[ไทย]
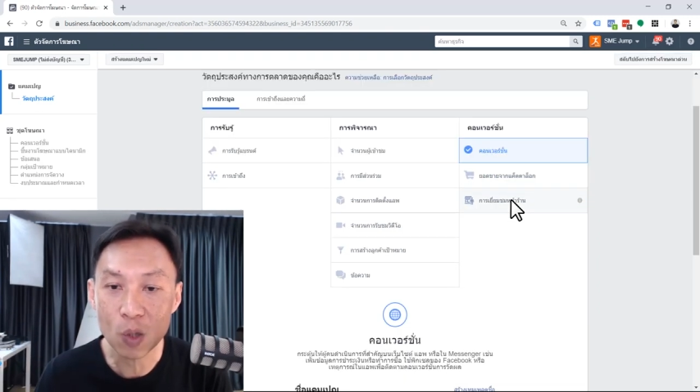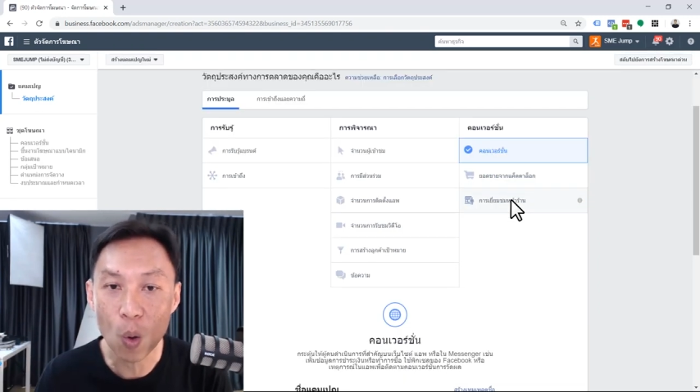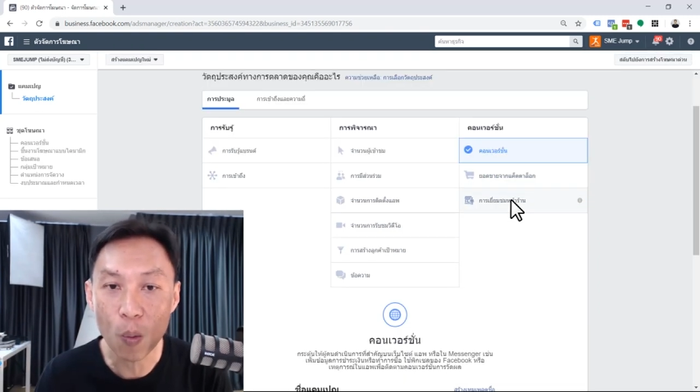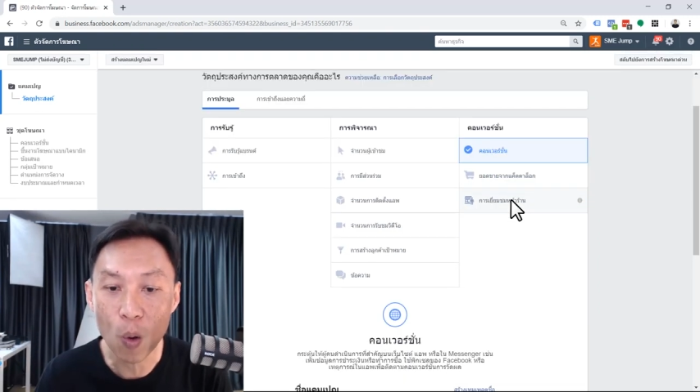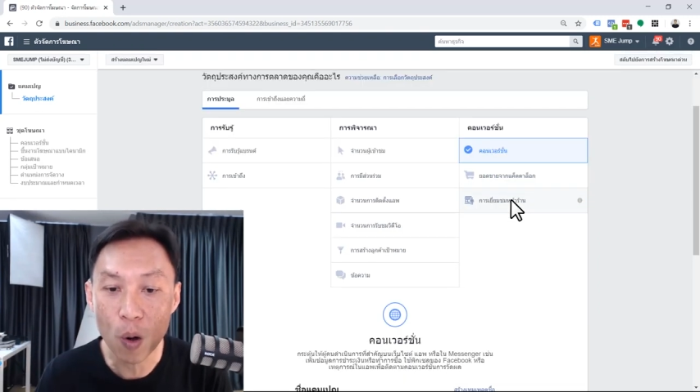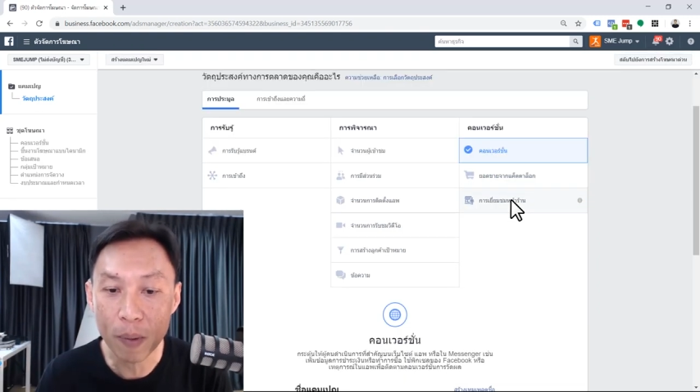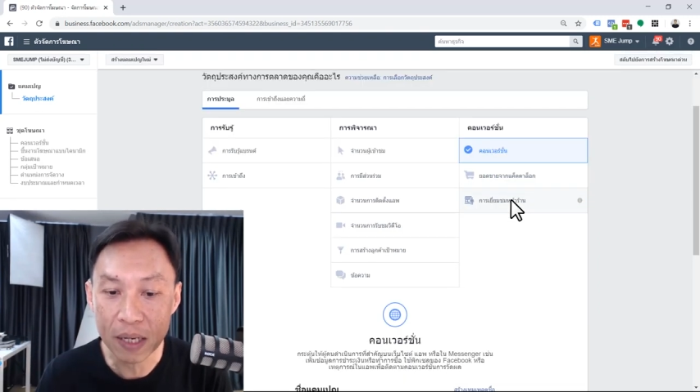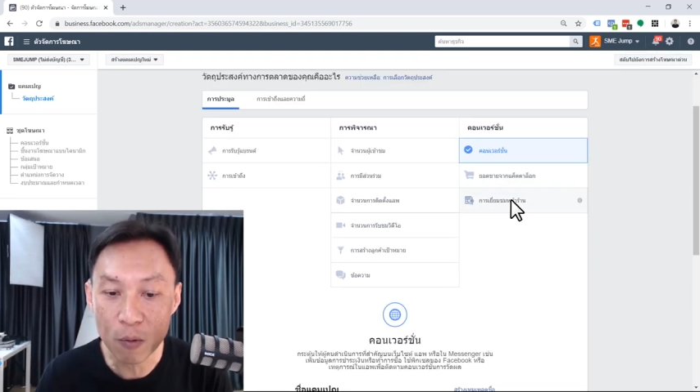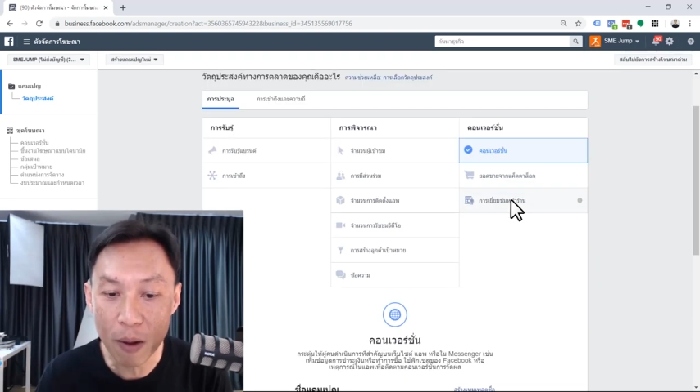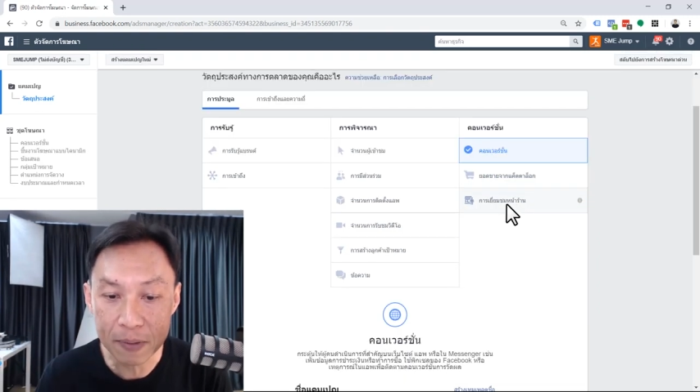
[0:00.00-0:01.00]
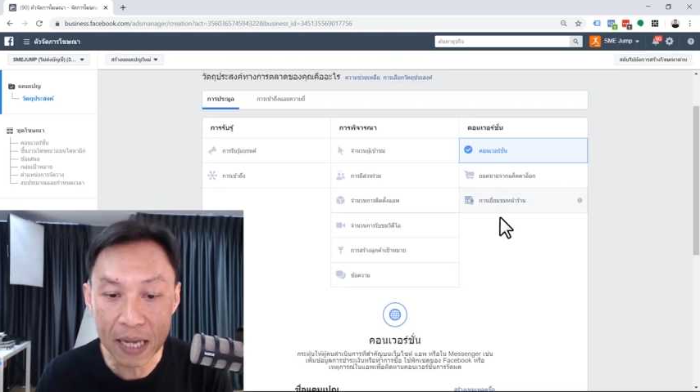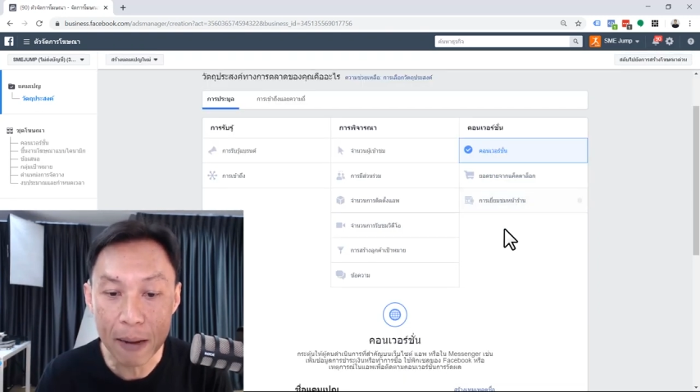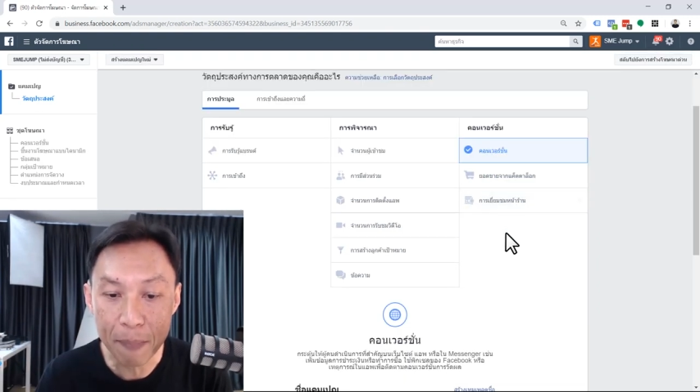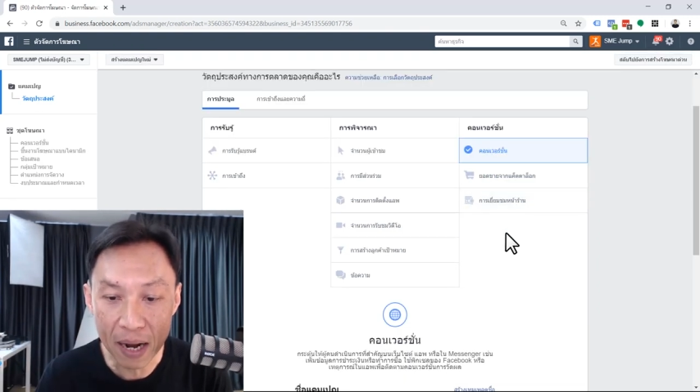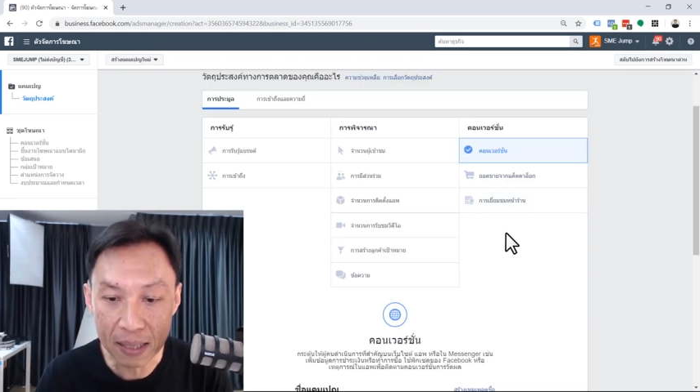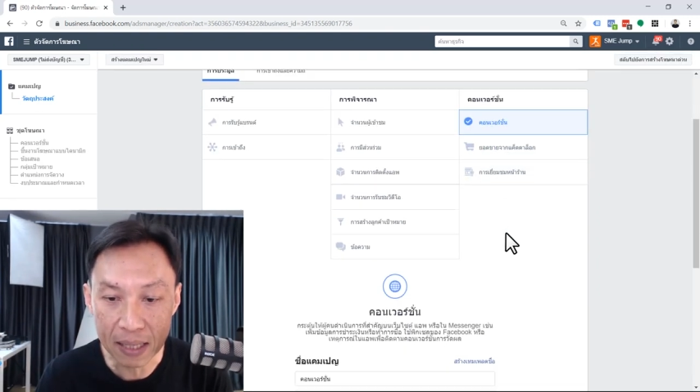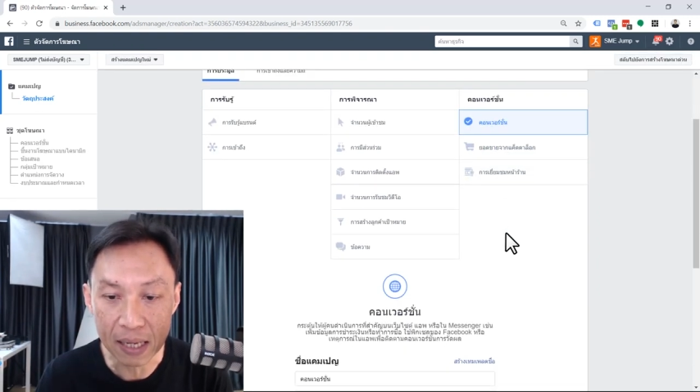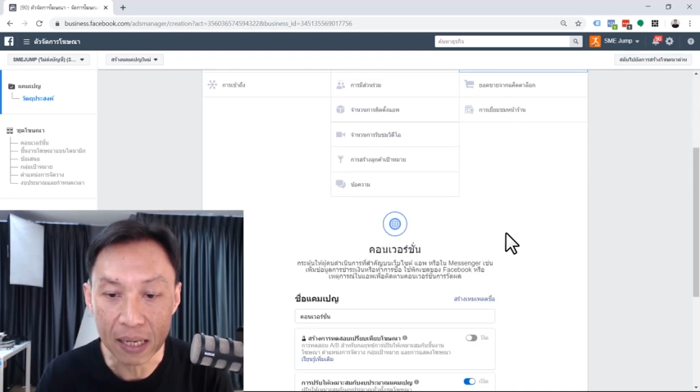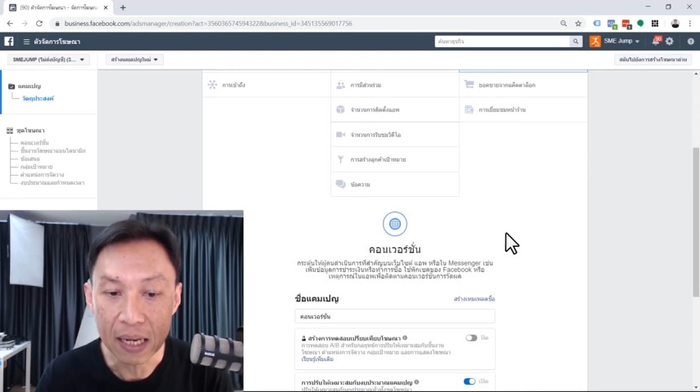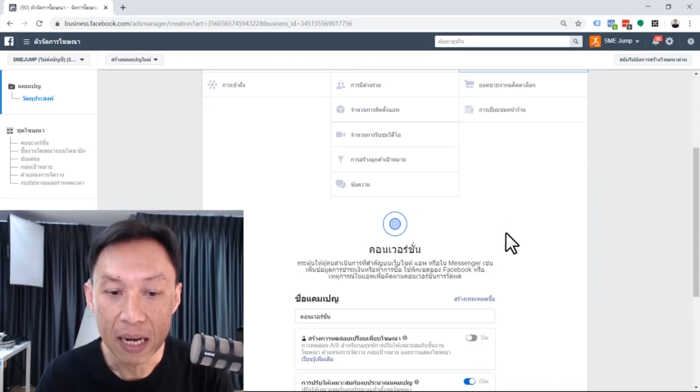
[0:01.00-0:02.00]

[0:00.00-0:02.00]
ส่งคนไปที่เว็บไซต์ปกติ